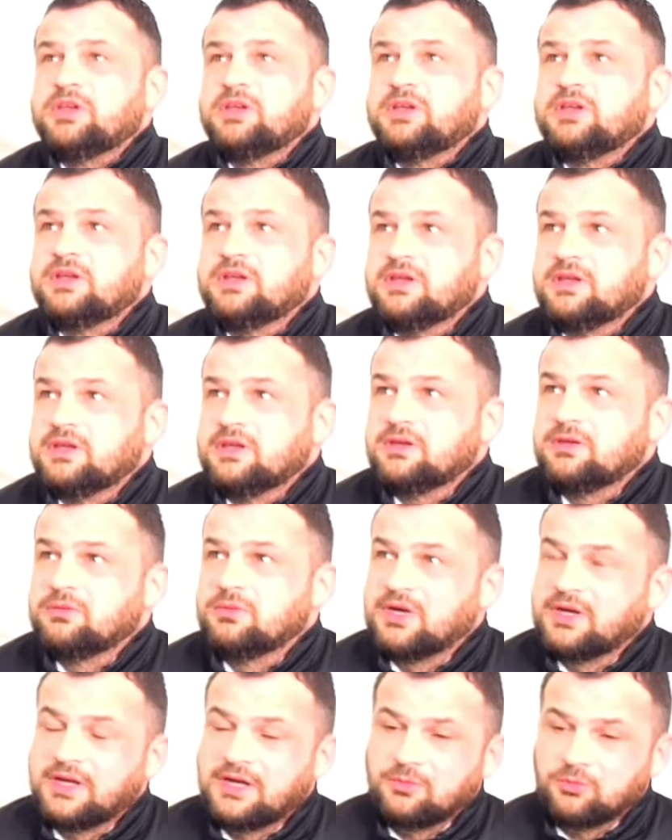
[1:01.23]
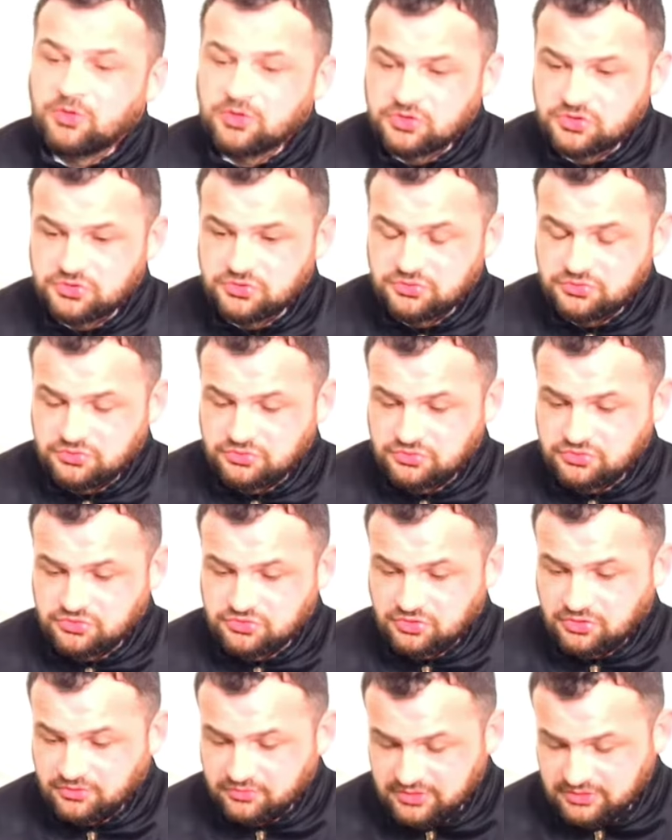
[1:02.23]
mais voilà, moi
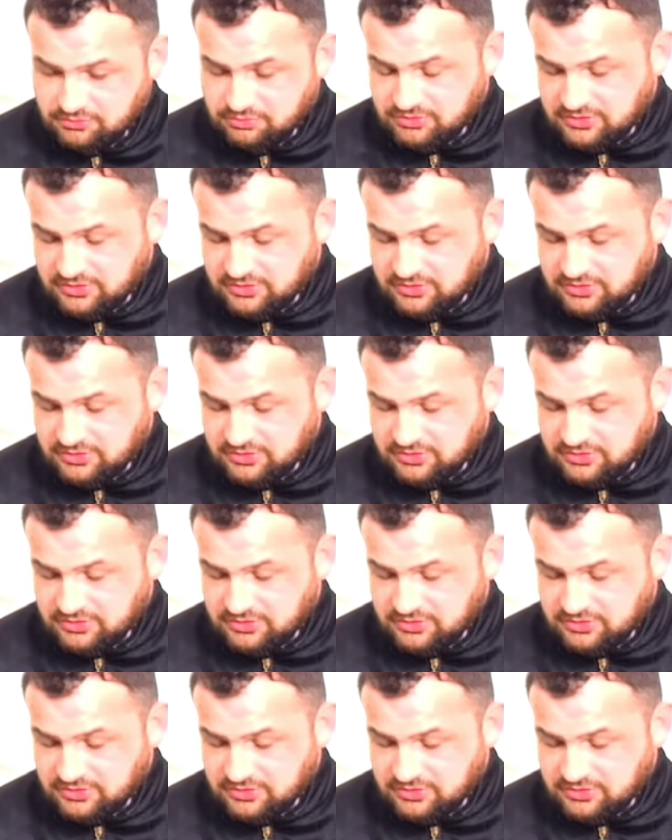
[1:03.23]
j'ai envie